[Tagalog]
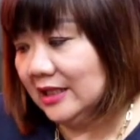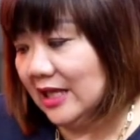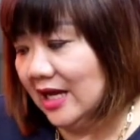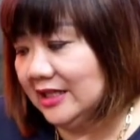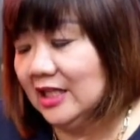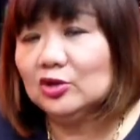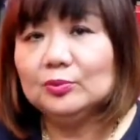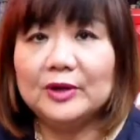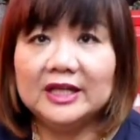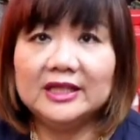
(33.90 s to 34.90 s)
uh, hindi
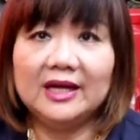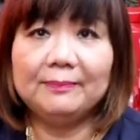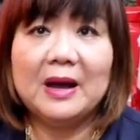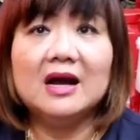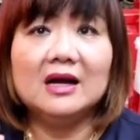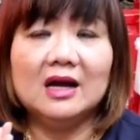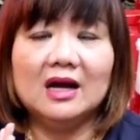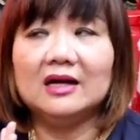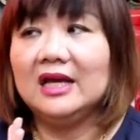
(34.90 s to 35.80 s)
ito pwede pang uh,